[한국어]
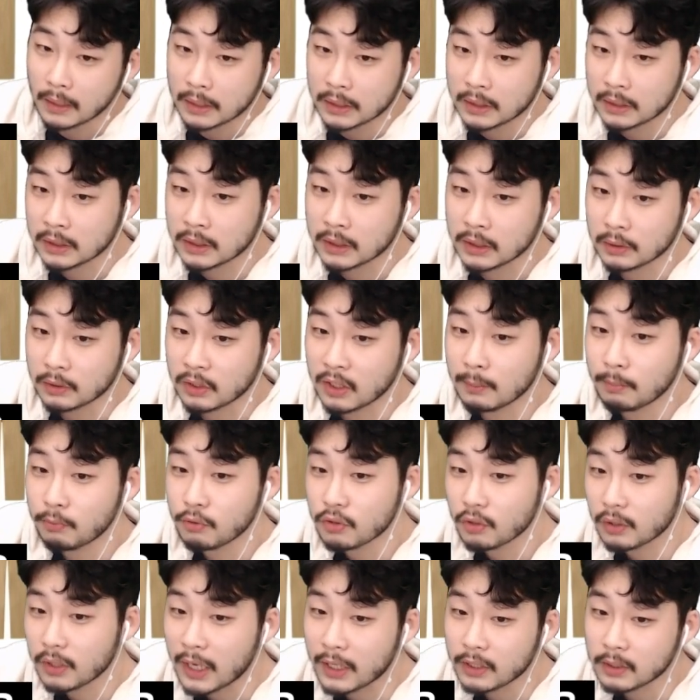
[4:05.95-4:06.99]
그
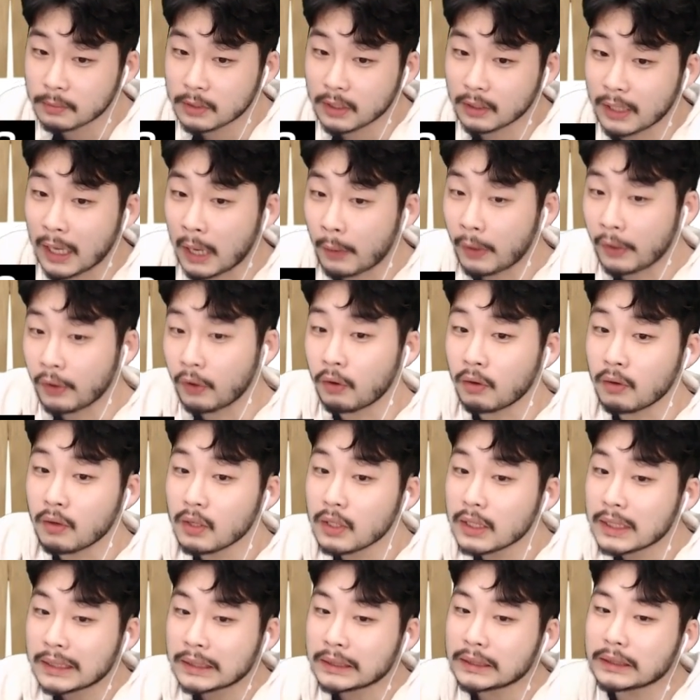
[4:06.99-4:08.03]
디퓨저 가습기가 나와요
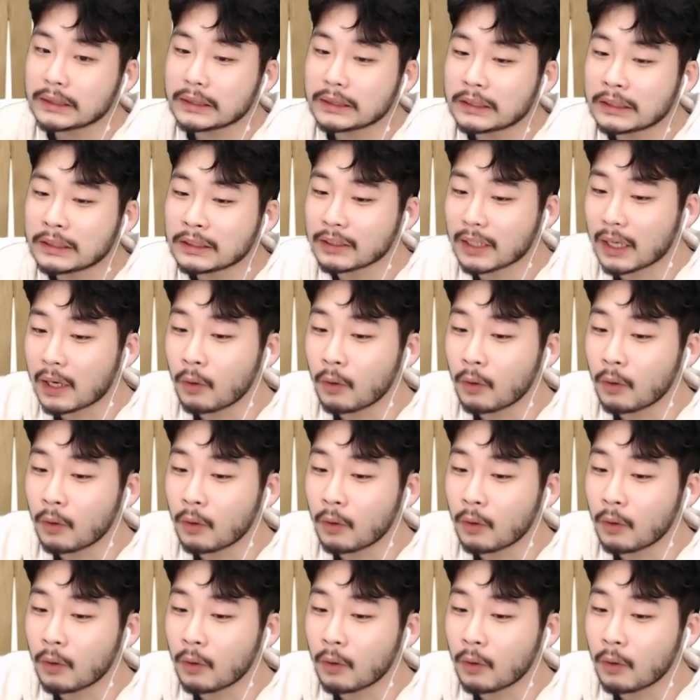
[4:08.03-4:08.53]
흥